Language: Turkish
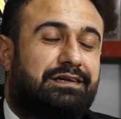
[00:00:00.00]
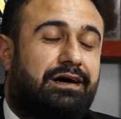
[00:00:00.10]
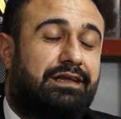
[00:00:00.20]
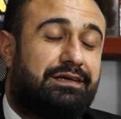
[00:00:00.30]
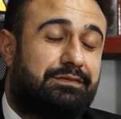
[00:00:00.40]

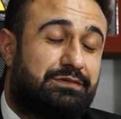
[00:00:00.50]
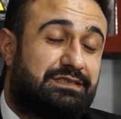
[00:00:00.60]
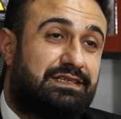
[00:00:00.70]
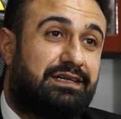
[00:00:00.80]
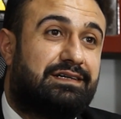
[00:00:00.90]

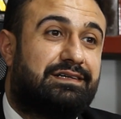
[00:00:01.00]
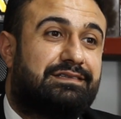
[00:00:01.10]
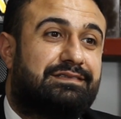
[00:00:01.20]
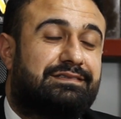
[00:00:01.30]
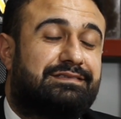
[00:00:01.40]
alanımızda
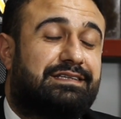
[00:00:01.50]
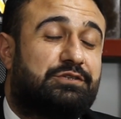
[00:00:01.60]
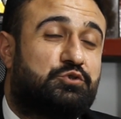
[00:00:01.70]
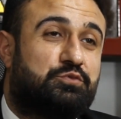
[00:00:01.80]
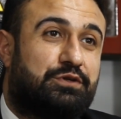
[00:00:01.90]

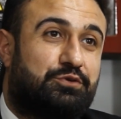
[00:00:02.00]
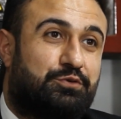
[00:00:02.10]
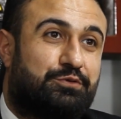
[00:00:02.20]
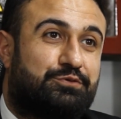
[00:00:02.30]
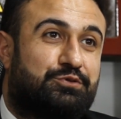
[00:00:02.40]
tecrübeli
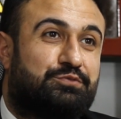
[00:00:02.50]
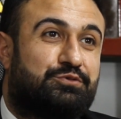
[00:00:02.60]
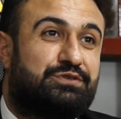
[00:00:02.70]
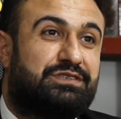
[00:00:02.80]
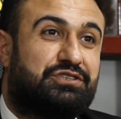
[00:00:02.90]

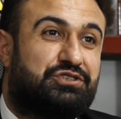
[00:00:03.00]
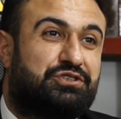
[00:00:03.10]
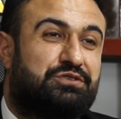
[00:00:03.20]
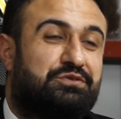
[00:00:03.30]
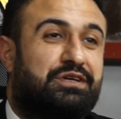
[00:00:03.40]
olduğumuz
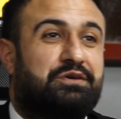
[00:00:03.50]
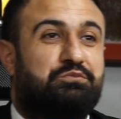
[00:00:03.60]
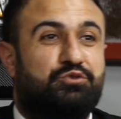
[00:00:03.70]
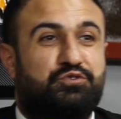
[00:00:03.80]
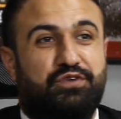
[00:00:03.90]
işin
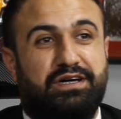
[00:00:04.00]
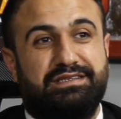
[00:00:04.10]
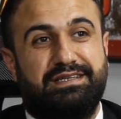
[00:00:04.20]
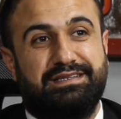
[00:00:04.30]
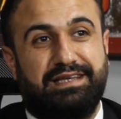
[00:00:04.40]

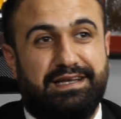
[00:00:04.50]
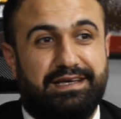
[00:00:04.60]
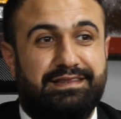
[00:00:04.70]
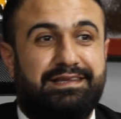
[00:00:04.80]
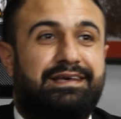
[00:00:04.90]
mutfağından
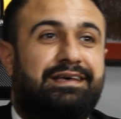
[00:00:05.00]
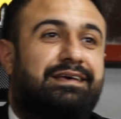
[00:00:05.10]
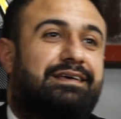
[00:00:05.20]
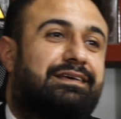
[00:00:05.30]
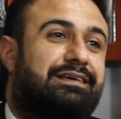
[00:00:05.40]
gelen
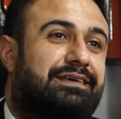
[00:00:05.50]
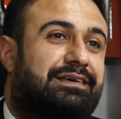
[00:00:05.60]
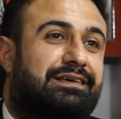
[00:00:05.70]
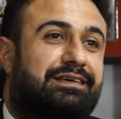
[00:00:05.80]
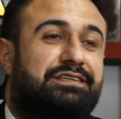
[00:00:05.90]

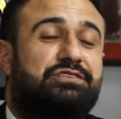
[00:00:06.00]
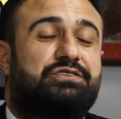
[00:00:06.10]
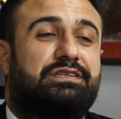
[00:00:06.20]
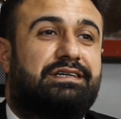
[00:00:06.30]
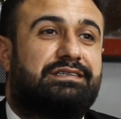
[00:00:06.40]
e,
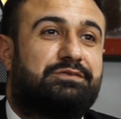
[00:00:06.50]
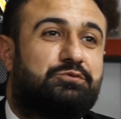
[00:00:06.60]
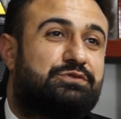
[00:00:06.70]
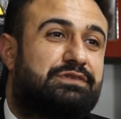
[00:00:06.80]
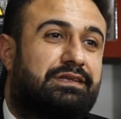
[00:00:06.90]
kişiler,
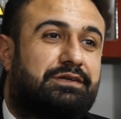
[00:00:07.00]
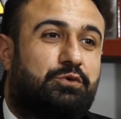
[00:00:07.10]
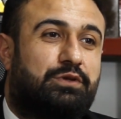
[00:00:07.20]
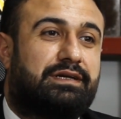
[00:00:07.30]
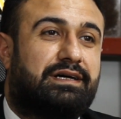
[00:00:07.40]
ustalar
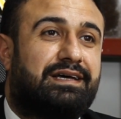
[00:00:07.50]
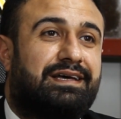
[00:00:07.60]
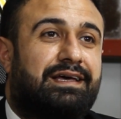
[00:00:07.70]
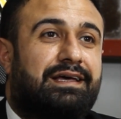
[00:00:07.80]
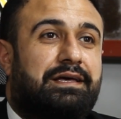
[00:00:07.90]
olarak
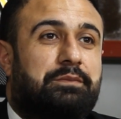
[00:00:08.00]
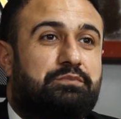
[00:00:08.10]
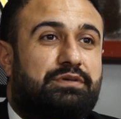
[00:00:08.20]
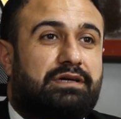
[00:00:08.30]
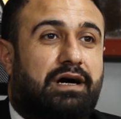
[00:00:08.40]

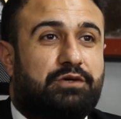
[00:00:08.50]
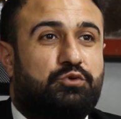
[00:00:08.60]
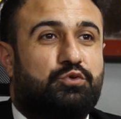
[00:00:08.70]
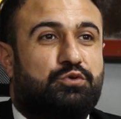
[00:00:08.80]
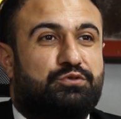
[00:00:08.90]
bir
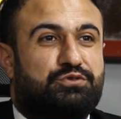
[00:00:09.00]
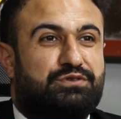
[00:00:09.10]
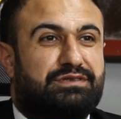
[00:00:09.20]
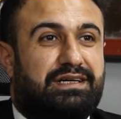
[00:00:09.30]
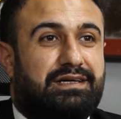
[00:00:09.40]
akü
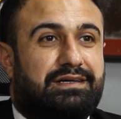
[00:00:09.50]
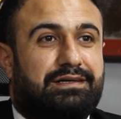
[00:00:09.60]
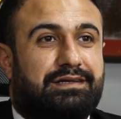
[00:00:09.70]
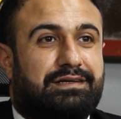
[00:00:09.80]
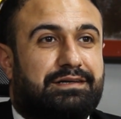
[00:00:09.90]
konusunda
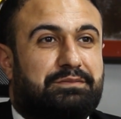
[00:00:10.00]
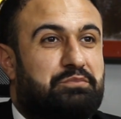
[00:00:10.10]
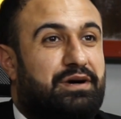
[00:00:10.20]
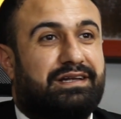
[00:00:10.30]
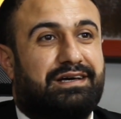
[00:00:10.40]
e,
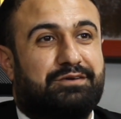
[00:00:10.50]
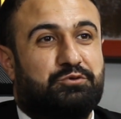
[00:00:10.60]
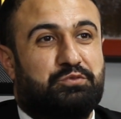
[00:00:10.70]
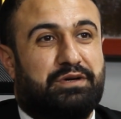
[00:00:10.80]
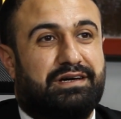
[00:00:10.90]
marka
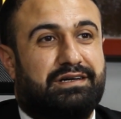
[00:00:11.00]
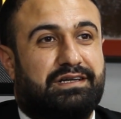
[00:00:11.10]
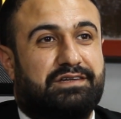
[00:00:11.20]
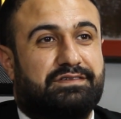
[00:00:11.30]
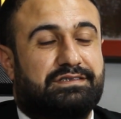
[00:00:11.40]
kurmaya
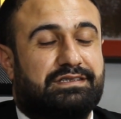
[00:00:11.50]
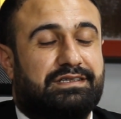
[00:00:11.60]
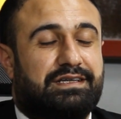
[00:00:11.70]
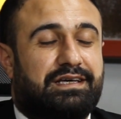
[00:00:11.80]
karar verdik.